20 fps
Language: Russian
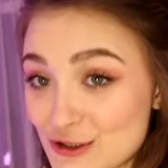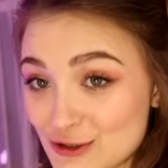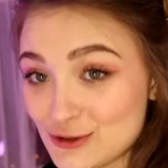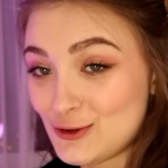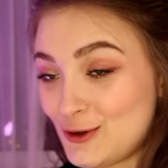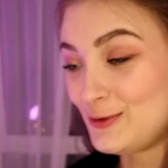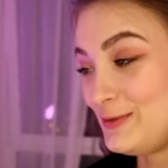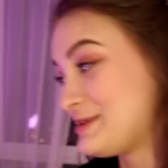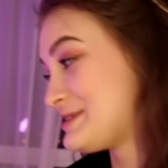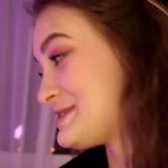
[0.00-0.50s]
очень
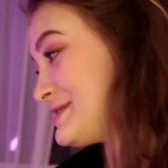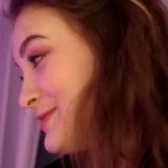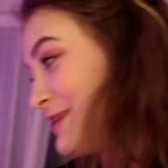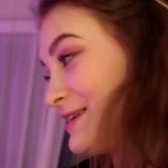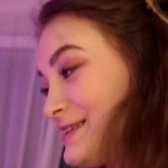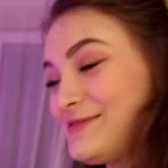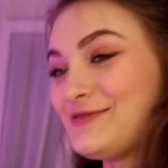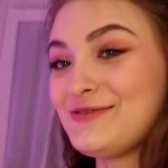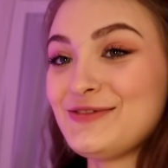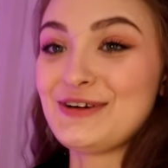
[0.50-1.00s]
стрёмно
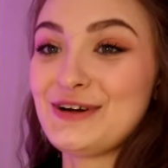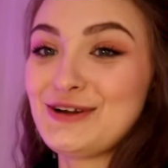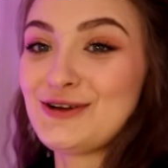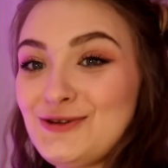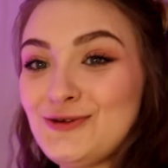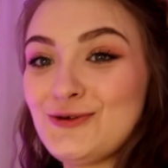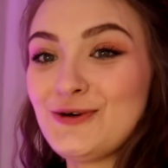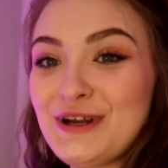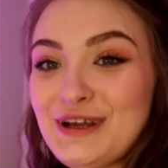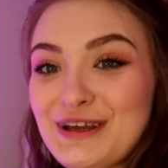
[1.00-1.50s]
снимать в
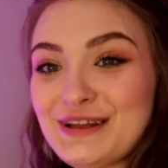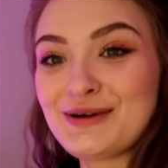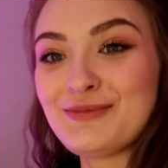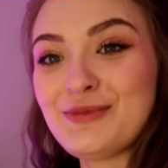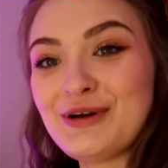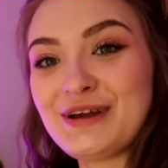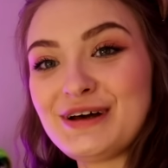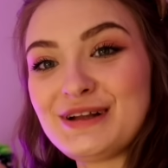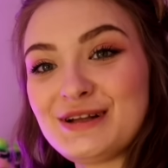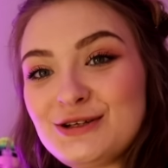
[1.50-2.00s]
коридоре. Я так
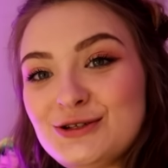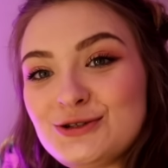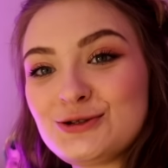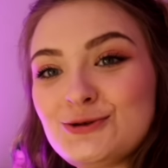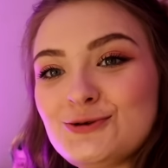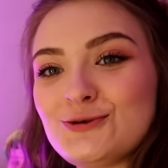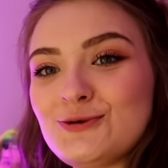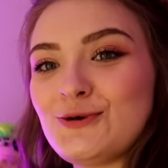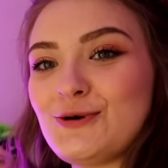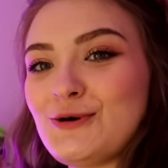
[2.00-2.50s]
боялась,
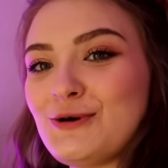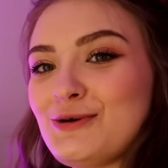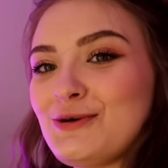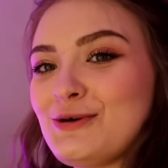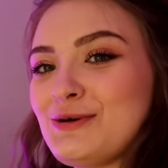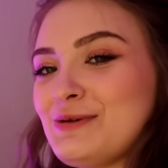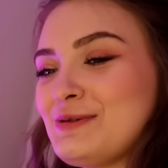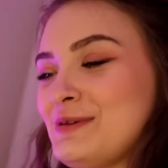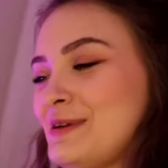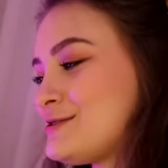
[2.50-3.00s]
что
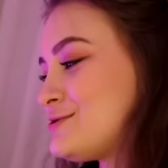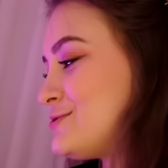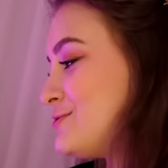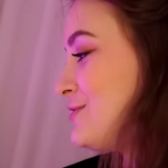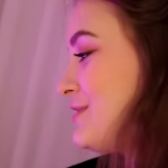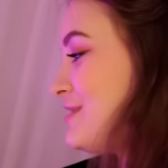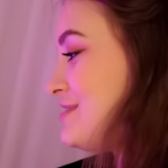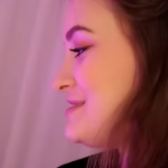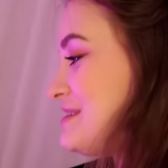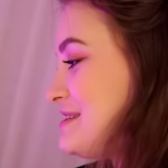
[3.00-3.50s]
нас
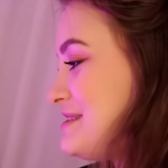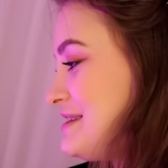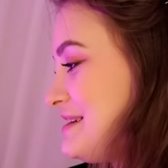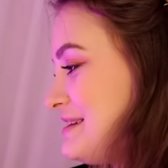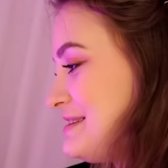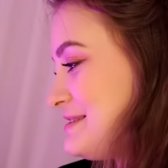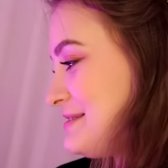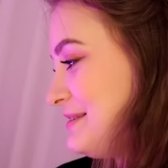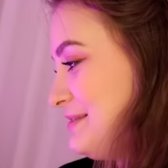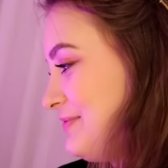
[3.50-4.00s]
ругают
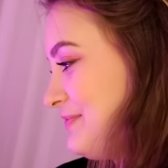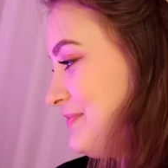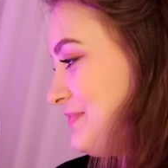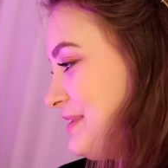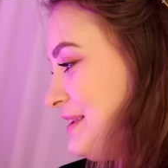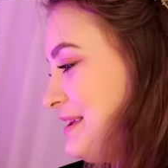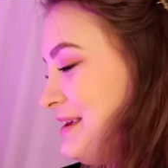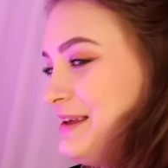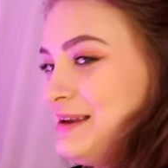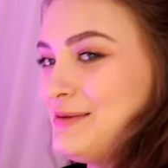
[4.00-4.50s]
соседи.
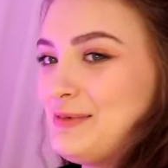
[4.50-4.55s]
И